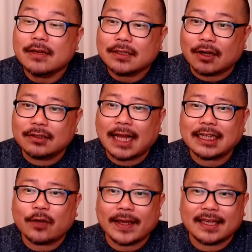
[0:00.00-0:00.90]

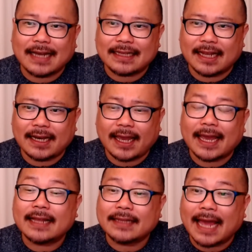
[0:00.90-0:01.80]
전당대회 기간 내내
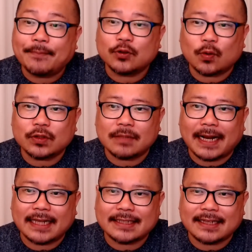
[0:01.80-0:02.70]
내부 총질만
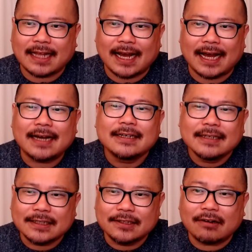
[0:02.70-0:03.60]
했잖나
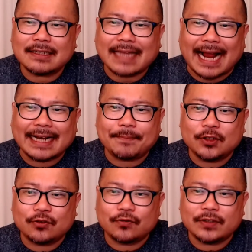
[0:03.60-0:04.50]
그거를 당내
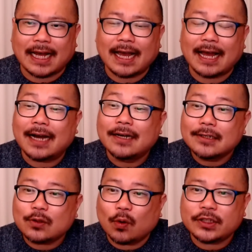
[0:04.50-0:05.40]
민주주의나
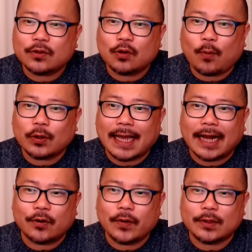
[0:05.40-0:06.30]
소신으로
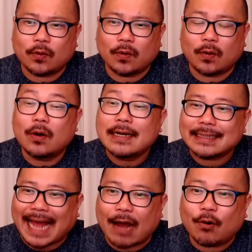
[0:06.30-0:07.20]
포장하려고 해도
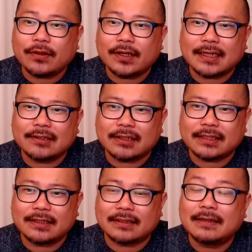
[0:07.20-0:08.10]
당원들이
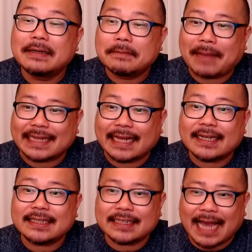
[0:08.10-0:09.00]
그것을
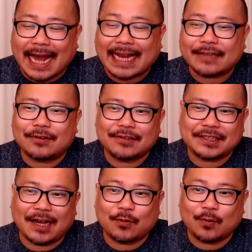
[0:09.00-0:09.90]
받아들이지 않았던
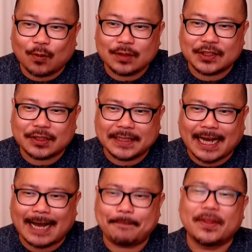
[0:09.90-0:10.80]
것이라고
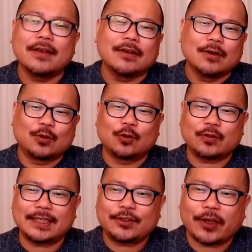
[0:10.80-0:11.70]
꼬집었습니다.
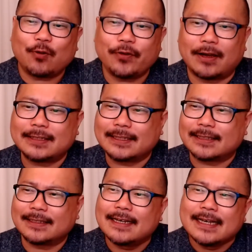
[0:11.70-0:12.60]
조수진
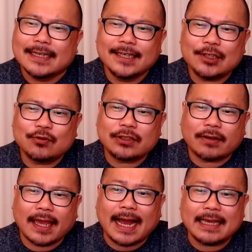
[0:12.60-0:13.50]
최고위원은
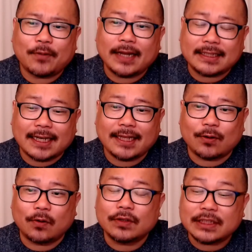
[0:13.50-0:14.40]
이준석계가 이번에
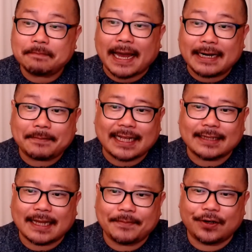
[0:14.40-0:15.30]
제대로 심판을
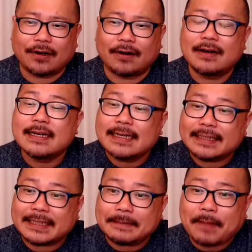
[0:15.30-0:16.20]
받았다며
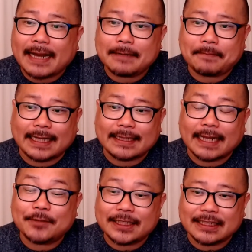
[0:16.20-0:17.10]
심판을
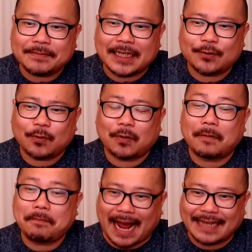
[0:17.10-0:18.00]
받았다면 지금이라도
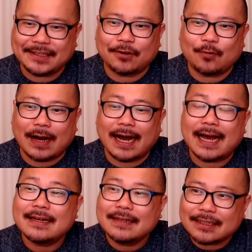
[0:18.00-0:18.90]
반성과
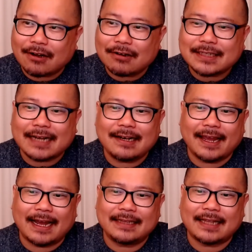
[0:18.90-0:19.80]
성찰을
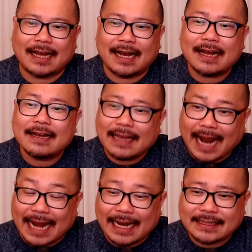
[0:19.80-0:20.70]
해야 한다.
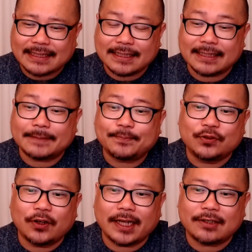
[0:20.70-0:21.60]
갈라치기,
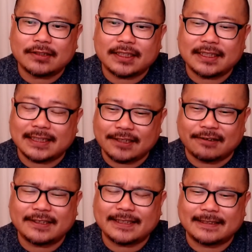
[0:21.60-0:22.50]
분열의 정치
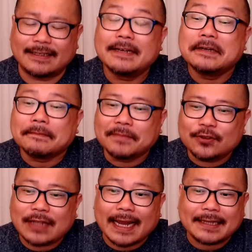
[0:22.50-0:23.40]
이거는
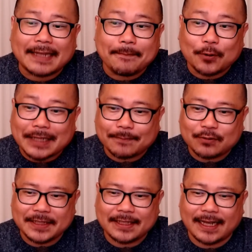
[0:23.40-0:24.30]
민주당의 대표
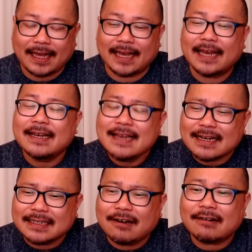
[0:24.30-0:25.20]
상품인데
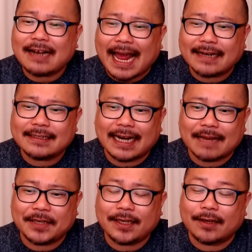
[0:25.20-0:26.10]
그거를 하는
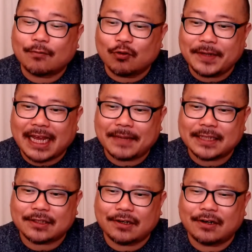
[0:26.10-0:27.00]
사람이
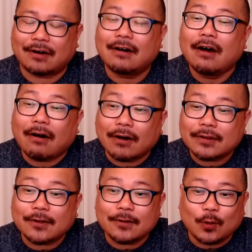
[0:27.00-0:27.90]
국민의힘에서
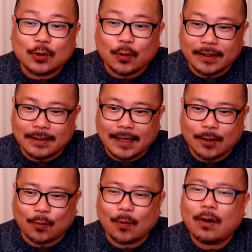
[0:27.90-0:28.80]
어떤 목소리를
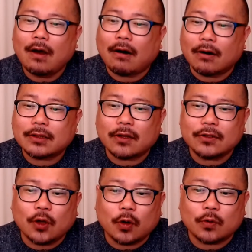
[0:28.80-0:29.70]
내고 어떤
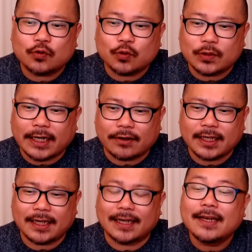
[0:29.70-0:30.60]
여론 주도
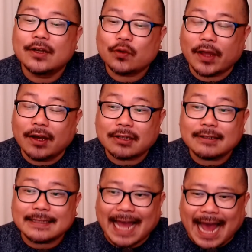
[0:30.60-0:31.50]
세력이
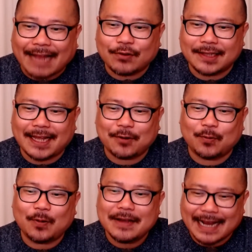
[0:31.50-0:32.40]
되어서는 안
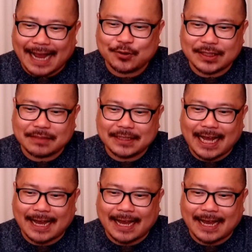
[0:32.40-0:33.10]
된다고 강조했습니다.